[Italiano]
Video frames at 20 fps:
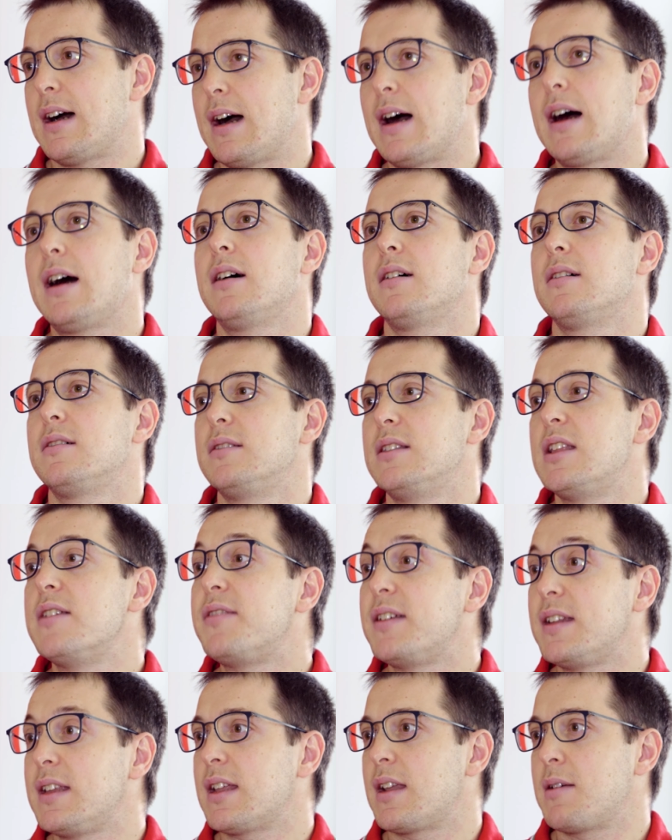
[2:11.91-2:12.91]
a
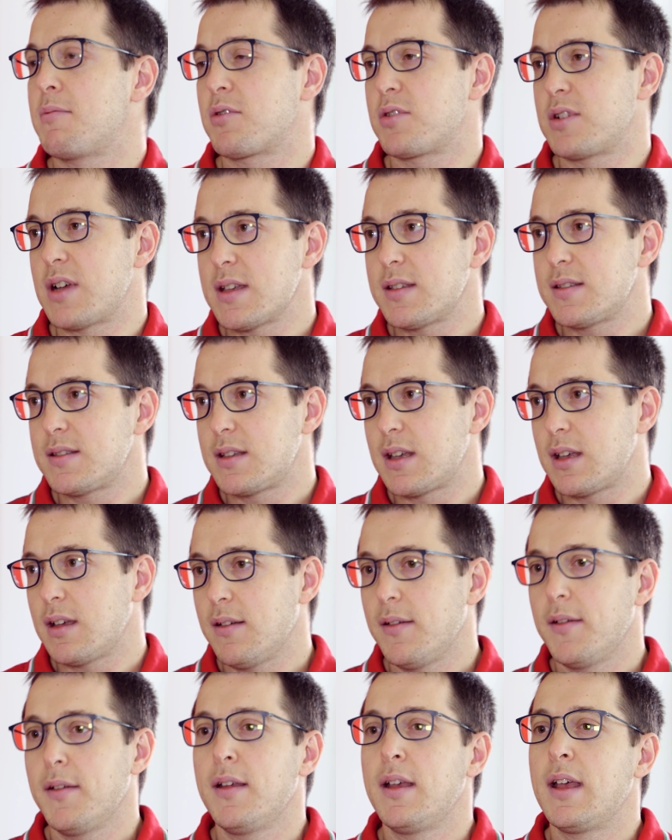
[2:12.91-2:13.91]
definire i processi